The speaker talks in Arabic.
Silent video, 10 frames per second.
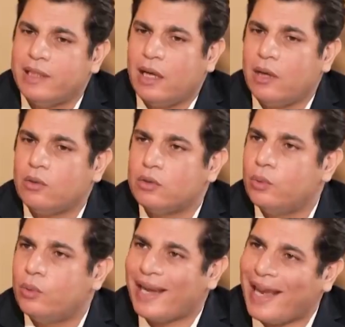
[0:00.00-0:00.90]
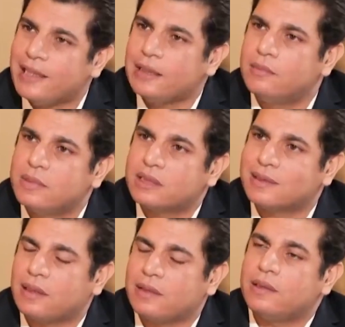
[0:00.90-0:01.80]
اميل لحود هو خيي
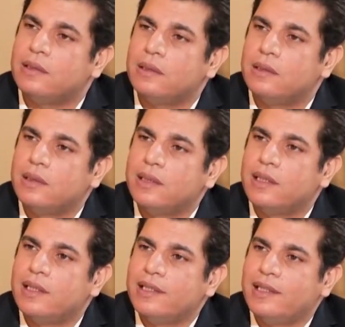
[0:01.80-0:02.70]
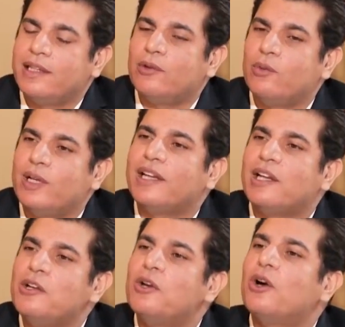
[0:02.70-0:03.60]
مش صديقي يعني هو اللي
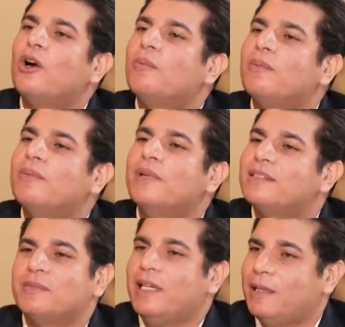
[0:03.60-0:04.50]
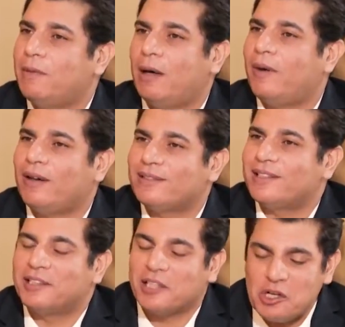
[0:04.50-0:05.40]
كل يوم لازم نحكي مع بعض
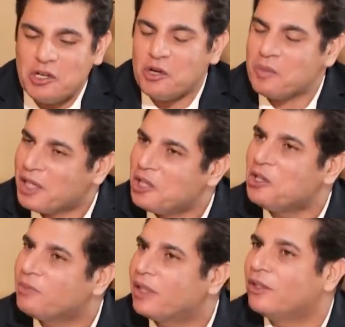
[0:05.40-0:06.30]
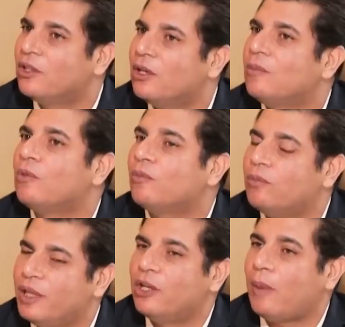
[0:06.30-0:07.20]
يعني كل يوم كل يوم كل يوم
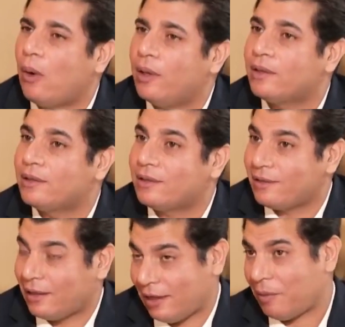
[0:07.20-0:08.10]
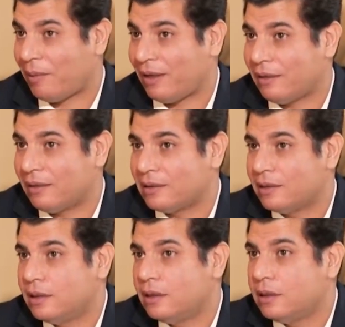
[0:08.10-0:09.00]
وباليوم اوقات ثلاث اربع مرات
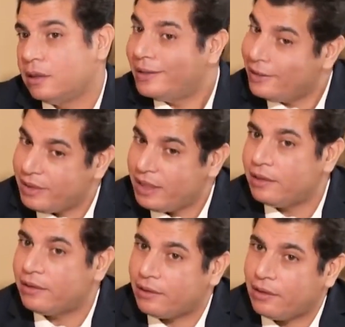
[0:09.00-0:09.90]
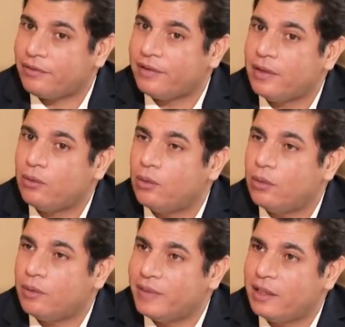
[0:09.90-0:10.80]
اميل رفيق
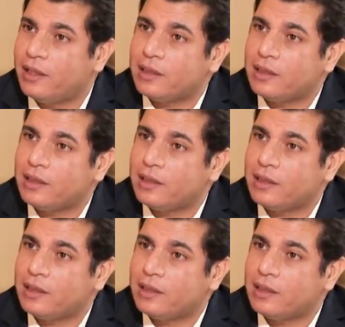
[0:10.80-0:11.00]
واميل